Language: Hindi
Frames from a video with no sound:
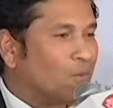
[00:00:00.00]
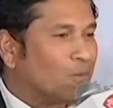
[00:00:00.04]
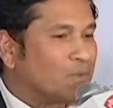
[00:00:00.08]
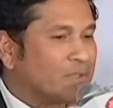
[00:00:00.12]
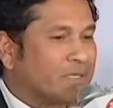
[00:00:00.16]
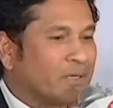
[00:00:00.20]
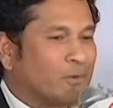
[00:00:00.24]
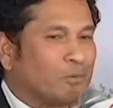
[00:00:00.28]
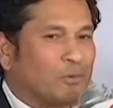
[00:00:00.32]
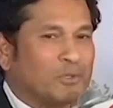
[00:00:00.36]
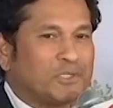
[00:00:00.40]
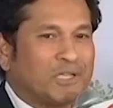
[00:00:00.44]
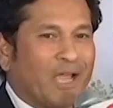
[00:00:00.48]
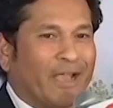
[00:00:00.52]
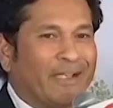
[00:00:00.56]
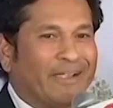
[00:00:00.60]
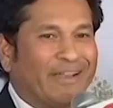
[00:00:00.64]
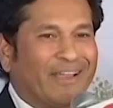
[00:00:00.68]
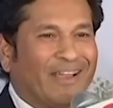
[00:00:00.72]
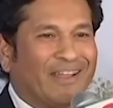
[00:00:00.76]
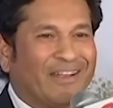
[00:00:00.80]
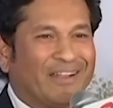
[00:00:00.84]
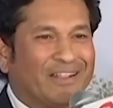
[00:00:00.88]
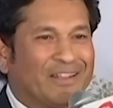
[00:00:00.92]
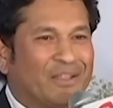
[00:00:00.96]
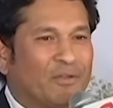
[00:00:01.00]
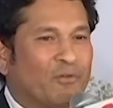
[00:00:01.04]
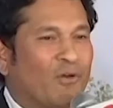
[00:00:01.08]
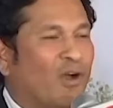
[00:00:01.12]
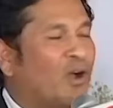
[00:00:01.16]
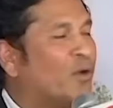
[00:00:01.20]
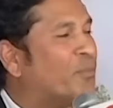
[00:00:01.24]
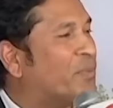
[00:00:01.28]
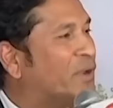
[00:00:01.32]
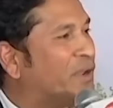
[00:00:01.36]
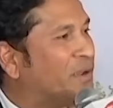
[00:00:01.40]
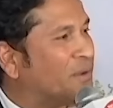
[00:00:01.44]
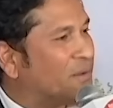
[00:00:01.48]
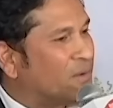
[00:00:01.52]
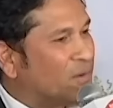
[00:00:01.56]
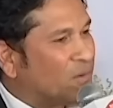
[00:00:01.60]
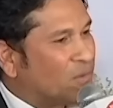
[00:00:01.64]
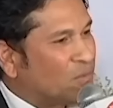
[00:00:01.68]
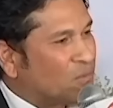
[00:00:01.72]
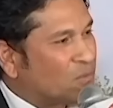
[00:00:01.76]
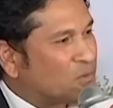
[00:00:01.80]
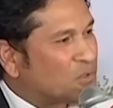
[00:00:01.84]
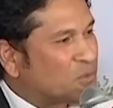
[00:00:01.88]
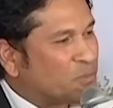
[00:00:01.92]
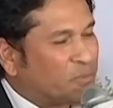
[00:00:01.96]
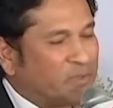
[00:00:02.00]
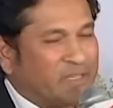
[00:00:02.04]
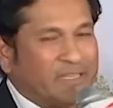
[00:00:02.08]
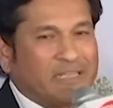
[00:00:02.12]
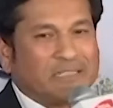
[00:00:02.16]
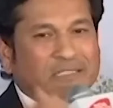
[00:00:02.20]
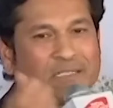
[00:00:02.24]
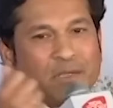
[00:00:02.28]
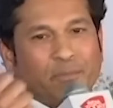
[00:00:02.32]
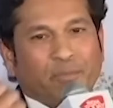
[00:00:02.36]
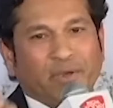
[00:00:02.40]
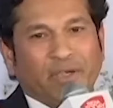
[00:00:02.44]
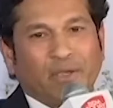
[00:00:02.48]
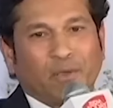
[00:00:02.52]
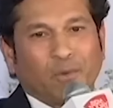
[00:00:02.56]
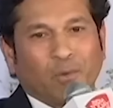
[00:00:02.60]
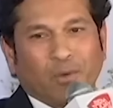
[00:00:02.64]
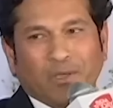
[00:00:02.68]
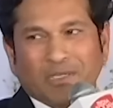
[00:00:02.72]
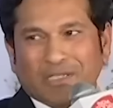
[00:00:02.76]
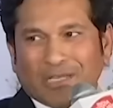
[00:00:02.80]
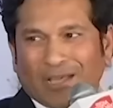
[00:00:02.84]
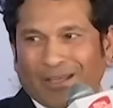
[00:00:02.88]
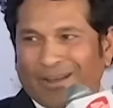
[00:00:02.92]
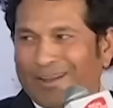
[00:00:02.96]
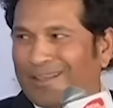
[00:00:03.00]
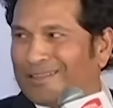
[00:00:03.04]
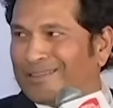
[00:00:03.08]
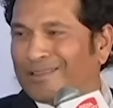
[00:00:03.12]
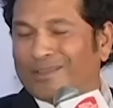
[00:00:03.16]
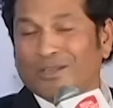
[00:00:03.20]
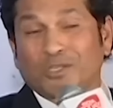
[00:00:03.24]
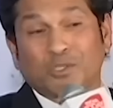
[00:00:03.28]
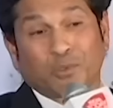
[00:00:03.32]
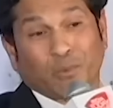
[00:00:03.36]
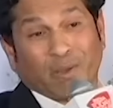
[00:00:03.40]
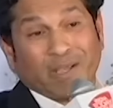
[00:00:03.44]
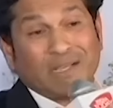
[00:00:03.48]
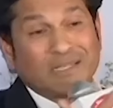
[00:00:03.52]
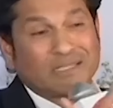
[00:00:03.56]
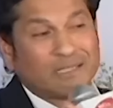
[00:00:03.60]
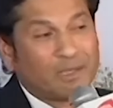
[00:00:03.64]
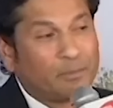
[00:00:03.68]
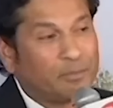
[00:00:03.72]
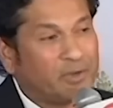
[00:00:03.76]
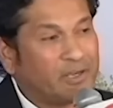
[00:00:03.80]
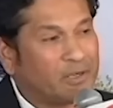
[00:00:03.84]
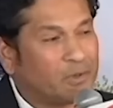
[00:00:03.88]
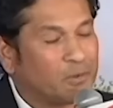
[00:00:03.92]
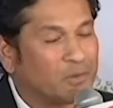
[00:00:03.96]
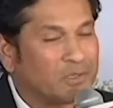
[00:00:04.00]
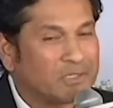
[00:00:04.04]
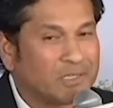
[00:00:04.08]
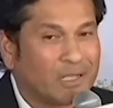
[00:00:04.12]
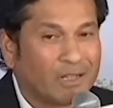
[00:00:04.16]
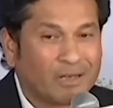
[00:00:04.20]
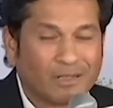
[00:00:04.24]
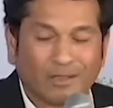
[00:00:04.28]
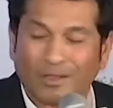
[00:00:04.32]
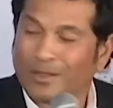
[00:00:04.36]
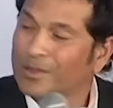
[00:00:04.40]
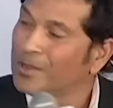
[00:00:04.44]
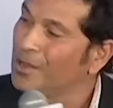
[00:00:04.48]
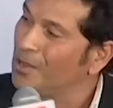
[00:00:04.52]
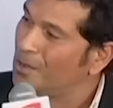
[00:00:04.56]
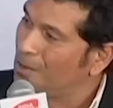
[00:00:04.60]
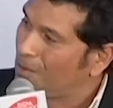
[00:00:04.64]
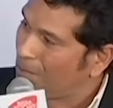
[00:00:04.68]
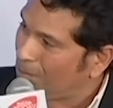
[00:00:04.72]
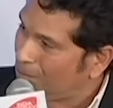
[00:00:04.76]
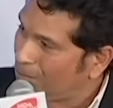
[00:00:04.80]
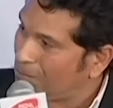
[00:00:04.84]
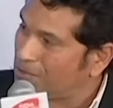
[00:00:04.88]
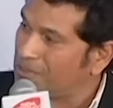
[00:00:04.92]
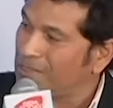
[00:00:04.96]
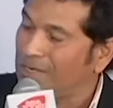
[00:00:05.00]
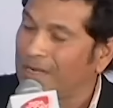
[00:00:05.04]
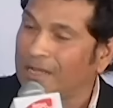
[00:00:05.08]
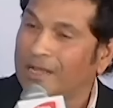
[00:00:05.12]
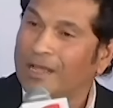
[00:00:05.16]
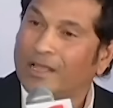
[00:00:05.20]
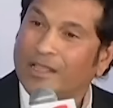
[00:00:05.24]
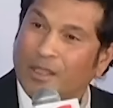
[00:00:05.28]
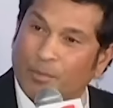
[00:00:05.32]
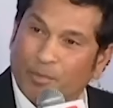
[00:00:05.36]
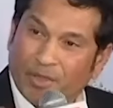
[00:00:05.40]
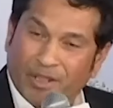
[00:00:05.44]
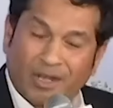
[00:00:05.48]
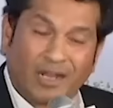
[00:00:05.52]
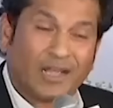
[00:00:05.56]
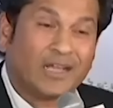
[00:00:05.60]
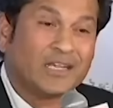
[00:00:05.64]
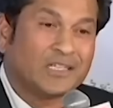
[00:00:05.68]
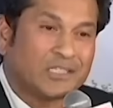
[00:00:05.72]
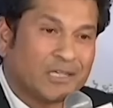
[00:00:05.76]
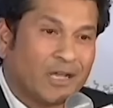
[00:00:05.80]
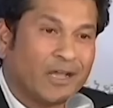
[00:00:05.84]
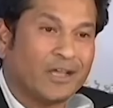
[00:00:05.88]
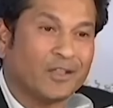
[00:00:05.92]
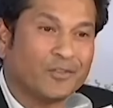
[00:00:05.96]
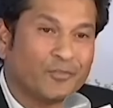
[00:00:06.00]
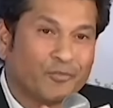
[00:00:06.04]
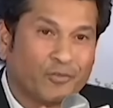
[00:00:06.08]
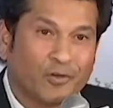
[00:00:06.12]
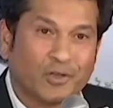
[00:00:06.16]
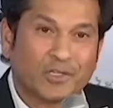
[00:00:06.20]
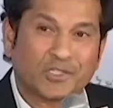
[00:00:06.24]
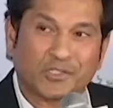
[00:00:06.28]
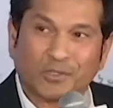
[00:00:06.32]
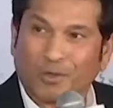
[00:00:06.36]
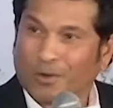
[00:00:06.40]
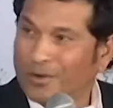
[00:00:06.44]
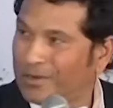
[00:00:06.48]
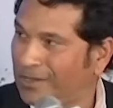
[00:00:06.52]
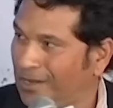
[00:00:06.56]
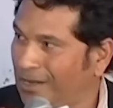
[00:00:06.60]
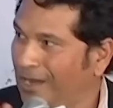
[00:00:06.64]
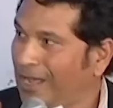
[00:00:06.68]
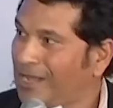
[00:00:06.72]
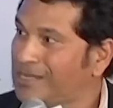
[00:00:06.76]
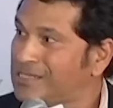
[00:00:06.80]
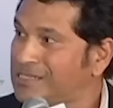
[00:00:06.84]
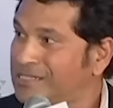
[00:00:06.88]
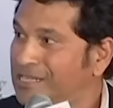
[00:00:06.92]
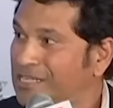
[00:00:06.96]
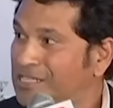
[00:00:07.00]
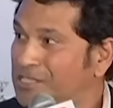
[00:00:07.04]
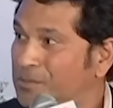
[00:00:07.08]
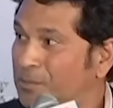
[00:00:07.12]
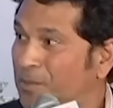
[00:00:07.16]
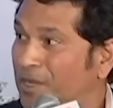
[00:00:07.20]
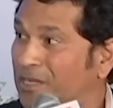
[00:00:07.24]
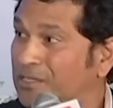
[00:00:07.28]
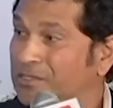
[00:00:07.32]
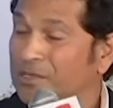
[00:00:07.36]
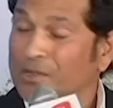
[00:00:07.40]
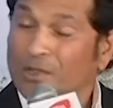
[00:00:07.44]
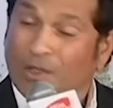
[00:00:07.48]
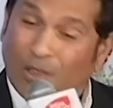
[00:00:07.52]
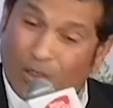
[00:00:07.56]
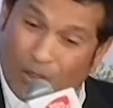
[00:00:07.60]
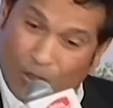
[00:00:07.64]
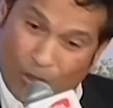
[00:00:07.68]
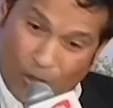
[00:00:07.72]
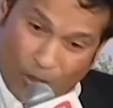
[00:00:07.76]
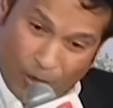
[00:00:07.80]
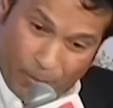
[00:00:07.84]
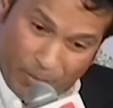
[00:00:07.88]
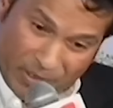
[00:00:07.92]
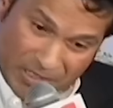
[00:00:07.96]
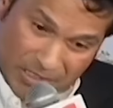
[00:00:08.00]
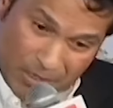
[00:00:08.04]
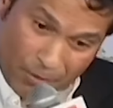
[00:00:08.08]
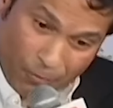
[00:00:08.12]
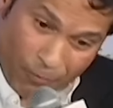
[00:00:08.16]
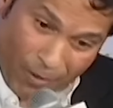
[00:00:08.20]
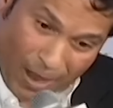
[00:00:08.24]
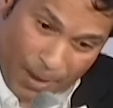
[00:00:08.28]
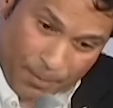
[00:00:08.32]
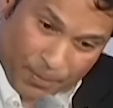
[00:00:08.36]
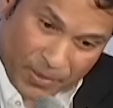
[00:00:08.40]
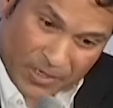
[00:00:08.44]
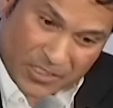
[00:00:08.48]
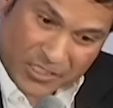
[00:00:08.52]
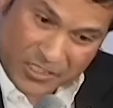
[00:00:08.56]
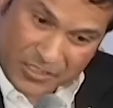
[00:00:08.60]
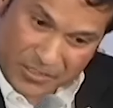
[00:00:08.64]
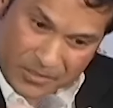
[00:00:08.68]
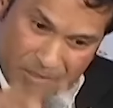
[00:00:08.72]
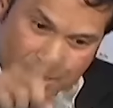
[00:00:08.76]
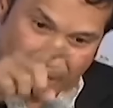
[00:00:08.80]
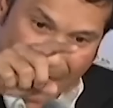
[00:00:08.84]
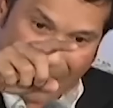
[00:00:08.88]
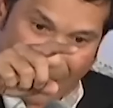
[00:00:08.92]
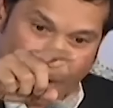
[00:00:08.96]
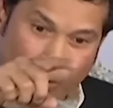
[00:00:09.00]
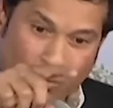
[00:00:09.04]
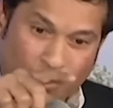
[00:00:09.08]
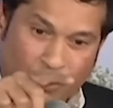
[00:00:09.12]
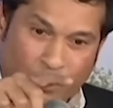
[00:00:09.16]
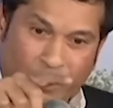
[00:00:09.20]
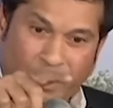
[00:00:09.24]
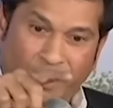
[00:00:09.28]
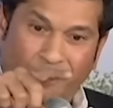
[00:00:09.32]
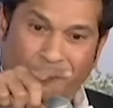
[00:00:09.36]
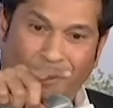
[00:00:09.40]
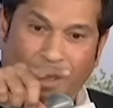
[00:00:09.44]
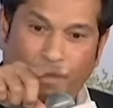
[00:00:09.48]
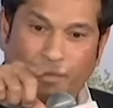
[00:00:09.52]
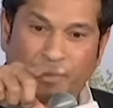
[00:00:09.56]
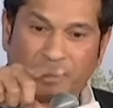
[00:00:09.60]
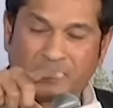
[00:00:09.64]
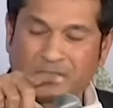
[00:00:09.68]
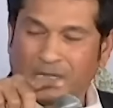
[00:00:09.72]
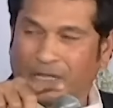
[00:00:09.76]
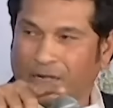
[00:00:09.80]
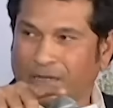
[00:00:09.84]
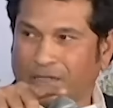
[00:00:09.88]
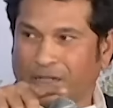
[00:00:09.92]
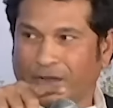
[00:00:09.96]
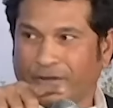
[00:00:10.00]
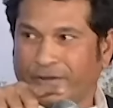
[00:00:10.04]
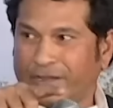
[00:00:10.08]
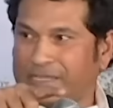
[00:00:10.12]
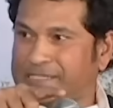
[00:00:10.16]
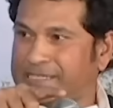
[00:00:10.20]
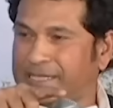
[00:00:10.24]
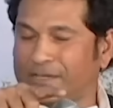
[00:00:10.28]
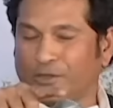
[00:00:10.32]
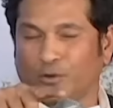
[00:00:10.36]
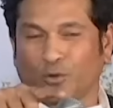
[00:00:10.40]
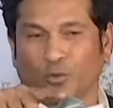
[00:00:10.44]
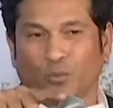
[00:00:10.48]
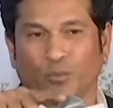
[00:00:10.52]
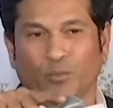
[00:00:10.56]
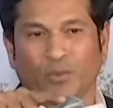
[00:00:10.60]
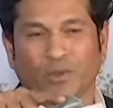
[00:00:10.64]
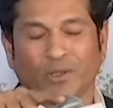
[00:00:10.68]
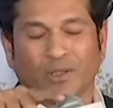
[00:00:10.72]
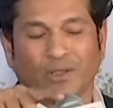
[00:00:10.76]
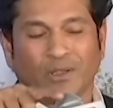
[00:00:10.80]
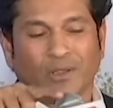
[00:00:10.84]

उसे कुछ आइडिया नहीं थी वहाँ पे वो स्पीड से बीट हुए जा रहा था स्विंग से बीट हुए जा रहा था मुझे लगा कि मेरा ये शायद फर्स्ट और द लास्ट टेस्ट मैच और मैं जब वापस आउट होके वापस जा रहा था ड्रेसिंग रूम